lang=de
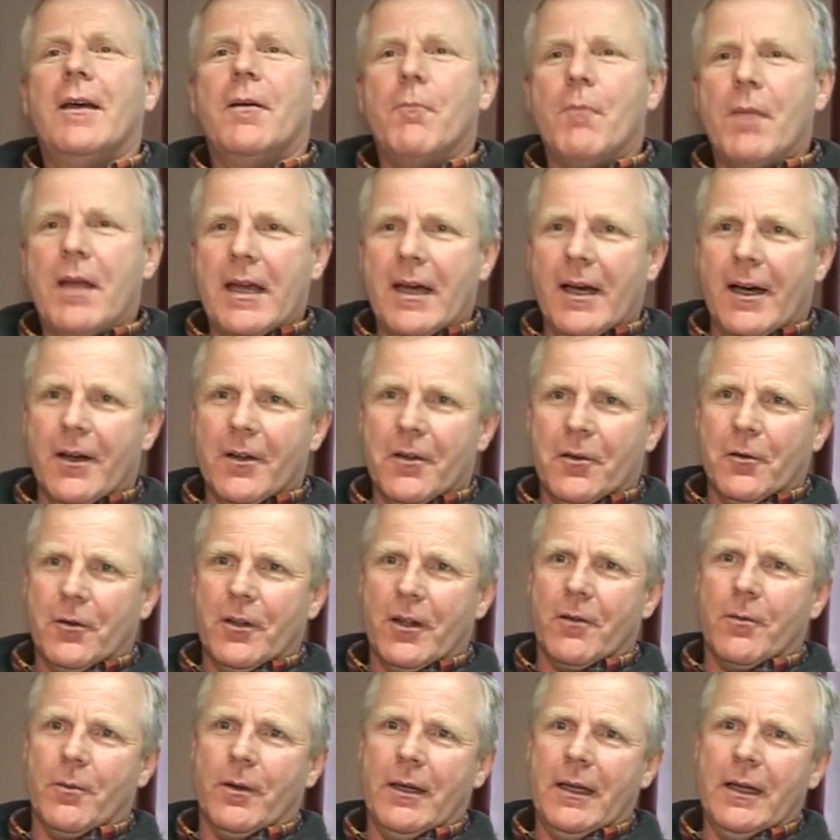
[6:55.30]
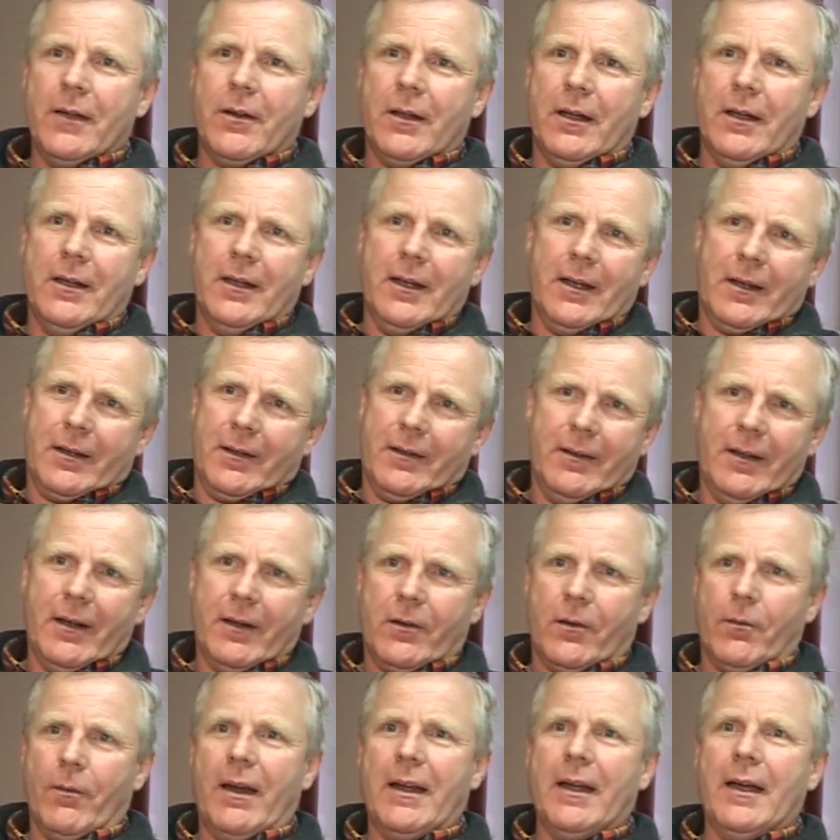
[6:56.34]
mehr, sodass man letztendlich
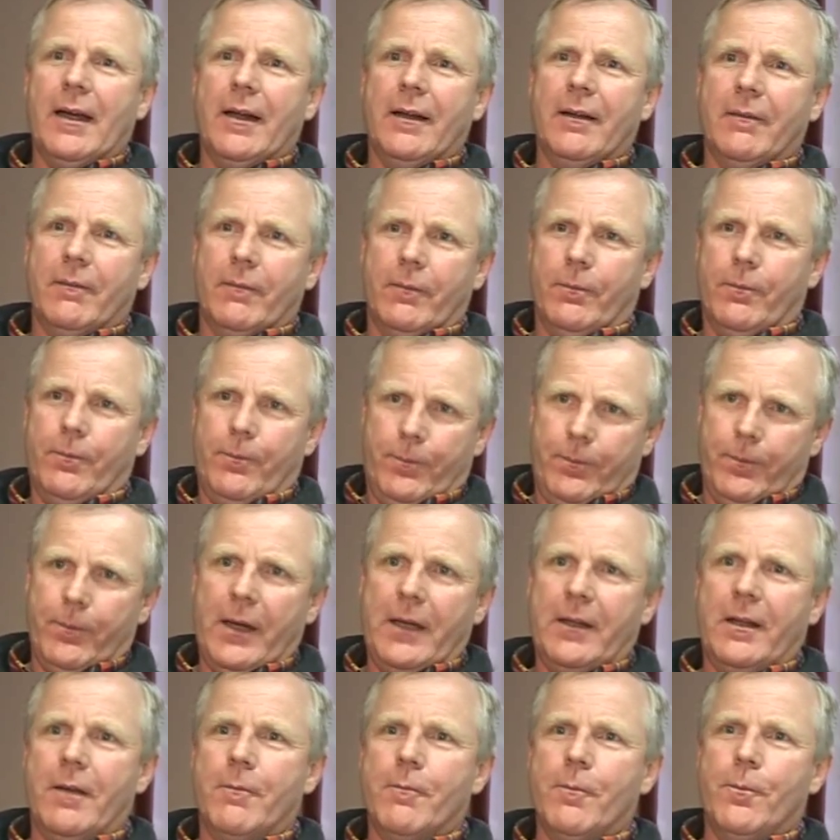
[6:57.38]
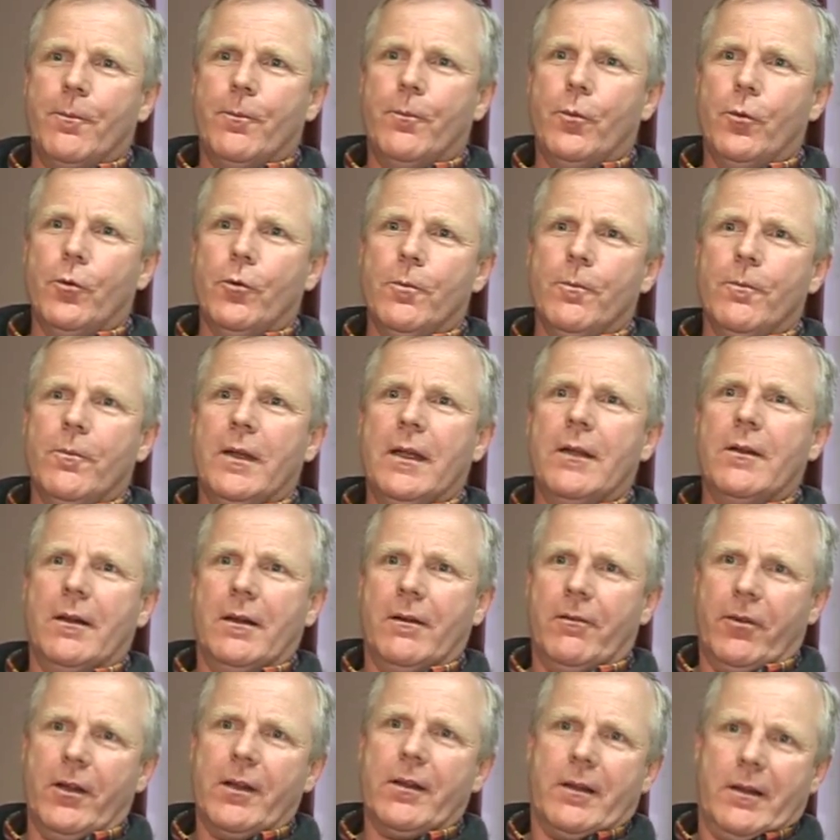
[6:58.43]
nach zwei Jahren bei dem Boom
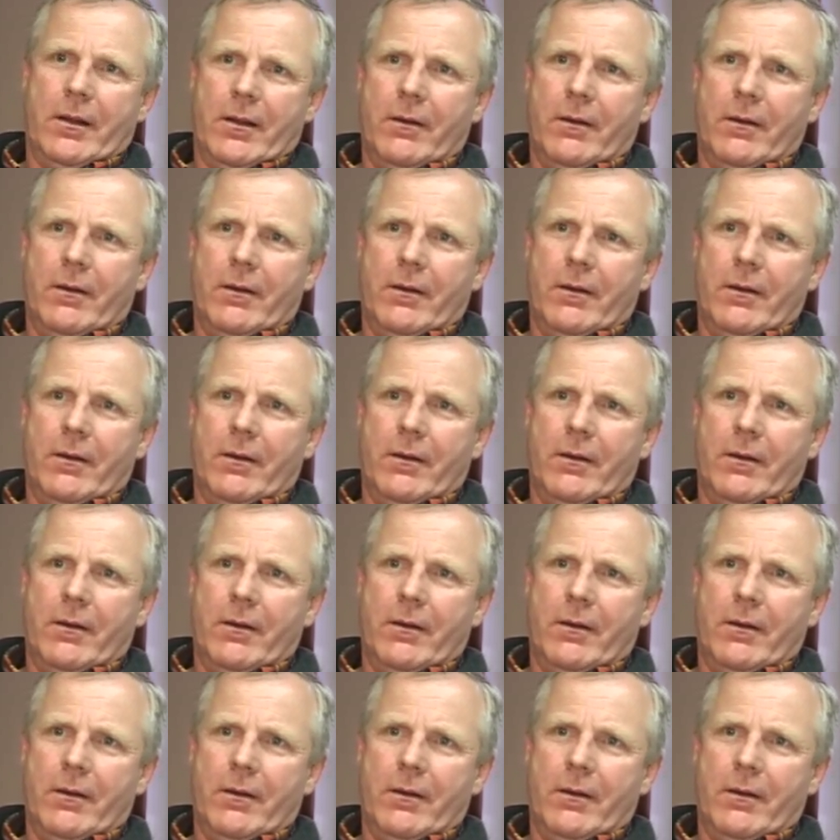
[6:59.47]
letztendlich fast